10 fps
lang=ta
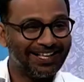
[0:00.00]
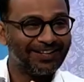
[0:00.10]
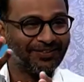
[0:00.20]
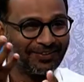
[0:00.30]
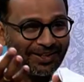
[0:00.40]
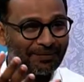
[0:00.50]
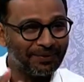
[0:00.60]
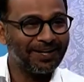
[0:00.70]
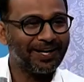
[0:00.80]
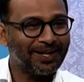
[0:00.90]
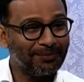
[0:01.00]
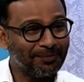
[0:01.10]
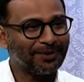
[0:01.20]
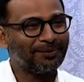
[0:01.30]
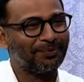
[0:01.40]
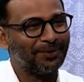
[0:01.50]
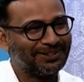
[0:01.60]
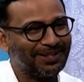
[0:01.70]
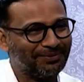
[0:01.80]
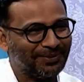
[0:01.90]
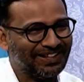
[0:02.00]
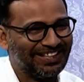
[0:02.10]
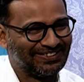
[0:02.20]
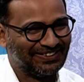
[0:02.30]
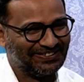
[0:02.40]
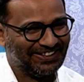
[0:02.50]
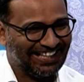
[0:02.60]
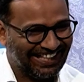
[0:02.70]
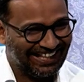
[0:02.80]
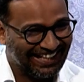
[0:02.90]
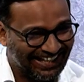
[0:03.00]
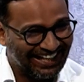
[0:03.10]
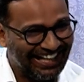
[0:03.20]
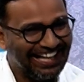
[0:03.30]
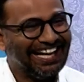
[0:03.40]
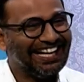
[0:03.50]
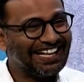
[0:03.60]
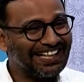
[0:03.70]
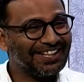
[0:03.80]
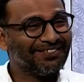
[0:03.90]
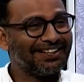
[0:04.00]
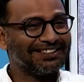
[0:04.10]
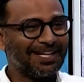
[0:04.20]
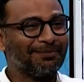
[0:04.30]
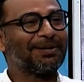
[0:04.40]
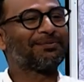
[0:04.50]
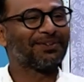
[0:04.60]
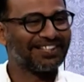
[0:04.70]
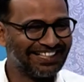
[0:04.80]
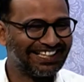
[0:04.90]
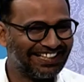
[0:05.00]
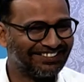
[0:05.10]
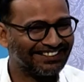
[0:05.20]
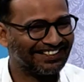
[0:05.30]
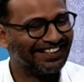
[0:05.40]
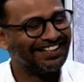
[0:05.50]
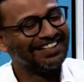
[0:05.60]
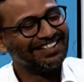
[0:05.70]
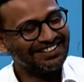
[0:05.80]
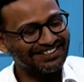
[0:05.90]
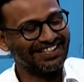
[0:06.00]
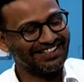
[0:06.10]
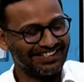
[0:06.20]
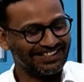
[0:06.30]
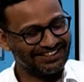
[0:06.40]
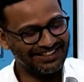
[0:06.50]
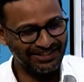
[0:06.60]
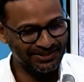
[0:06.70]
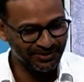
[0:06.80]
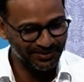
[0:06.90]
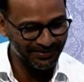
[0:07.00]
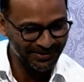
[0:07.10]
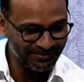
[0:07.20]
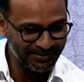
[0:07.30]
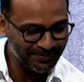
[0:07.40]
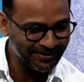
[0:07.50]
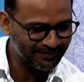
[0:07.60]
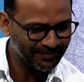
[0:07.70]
நீ உங்களுக்கு இப்படி நடக்க போது பொலிசியை போடுங்கன்னு சொல்லுவாங்க நீங்கள் அதே மாதிரி சாப்பாடு போடுறீங்க அவ்வளோதான் சரி நகைச்சுவை ஒரு பக்கம் இப்போ